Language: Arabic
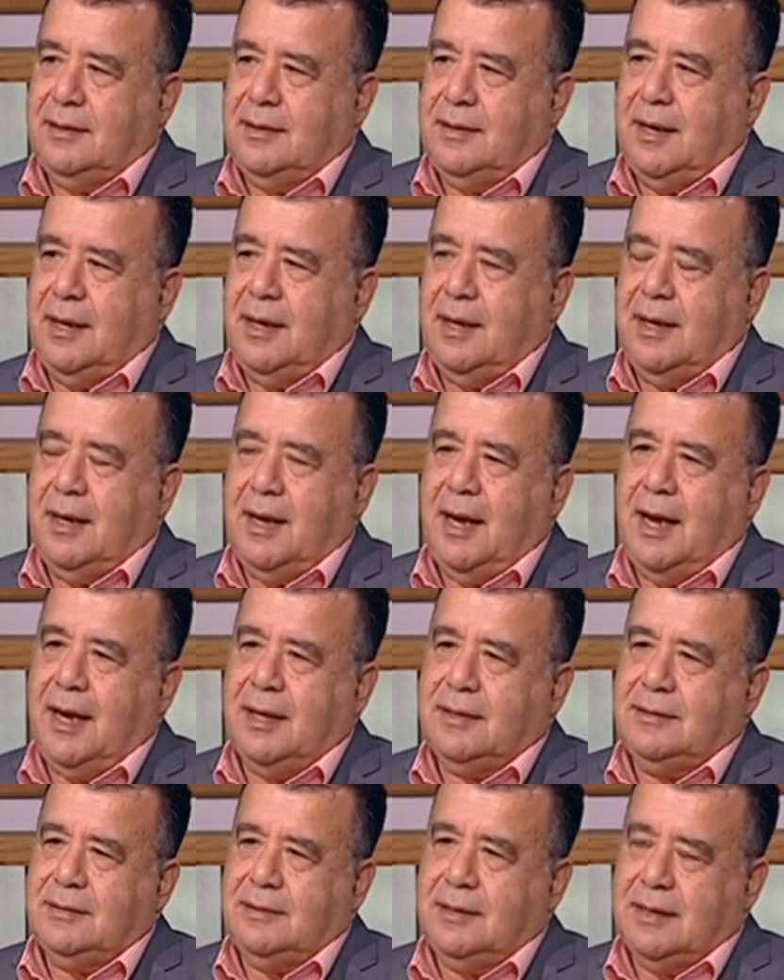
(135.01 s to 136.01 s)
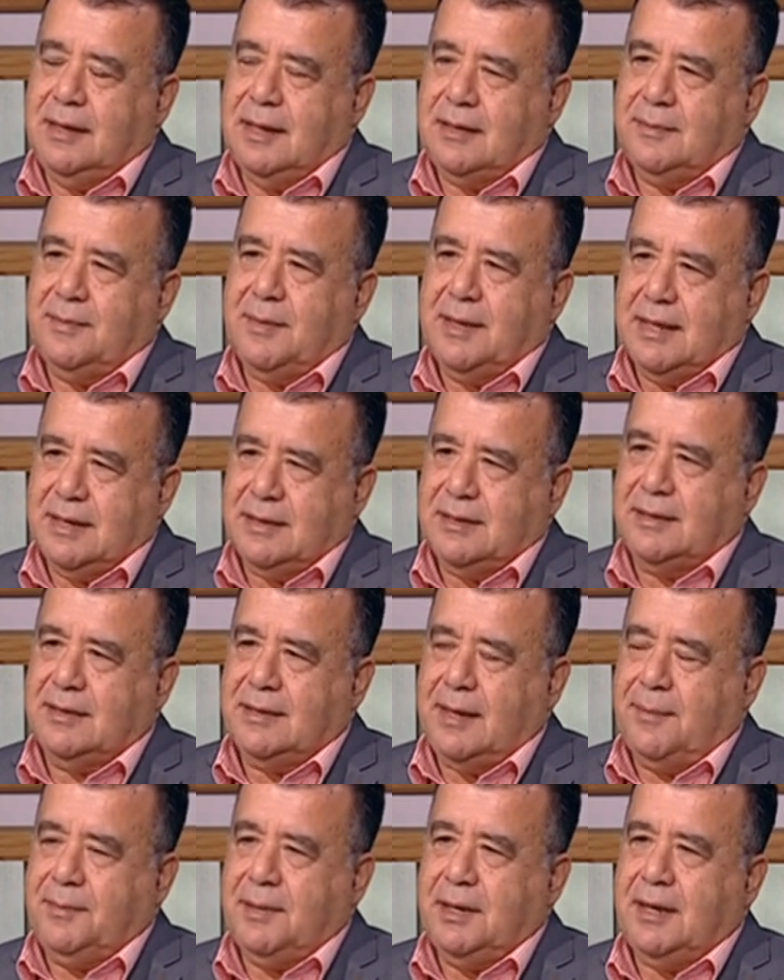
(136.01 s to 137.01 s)
ده احد الجهاز المركزي
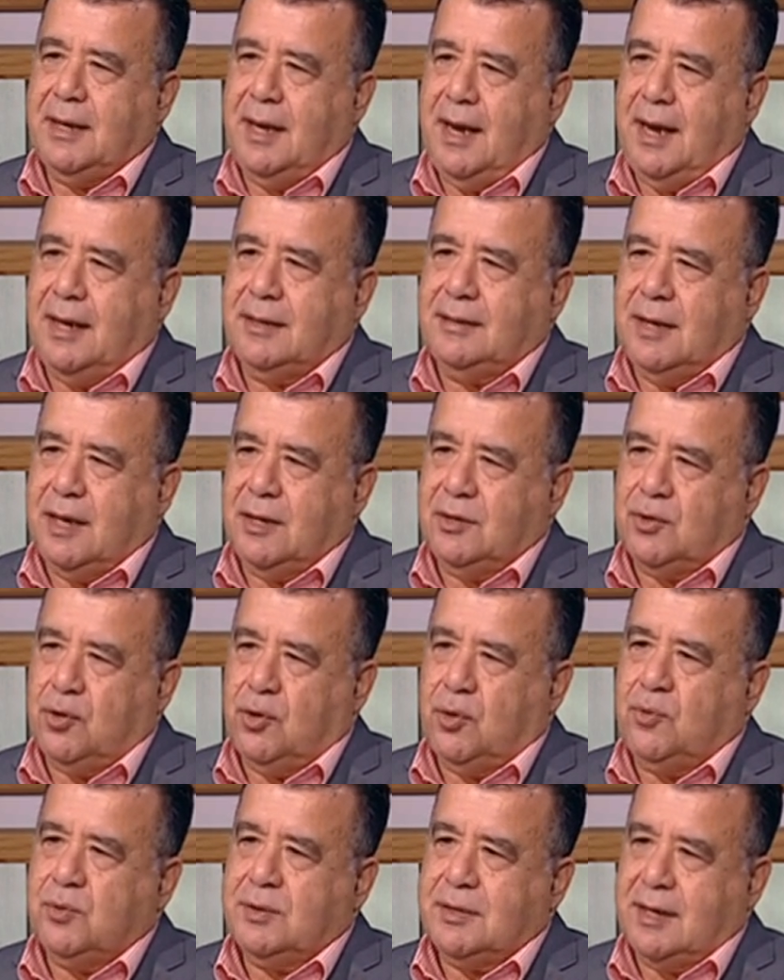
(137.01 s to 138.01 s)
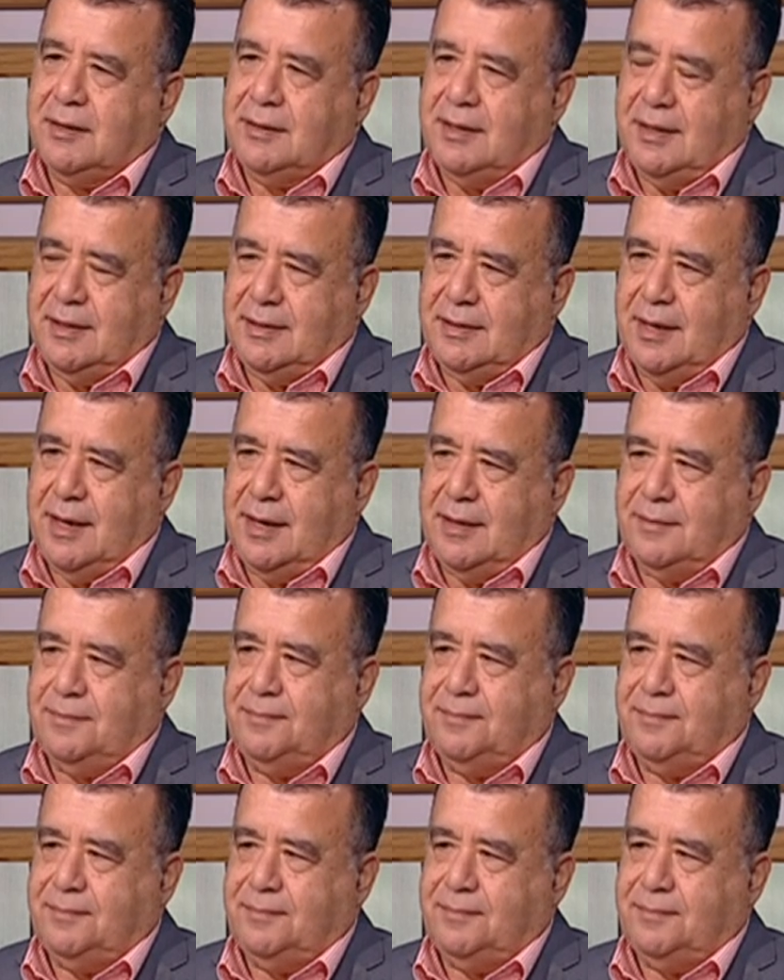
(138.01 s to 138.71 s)
للتعمير احد اذرع وزاره الاسكان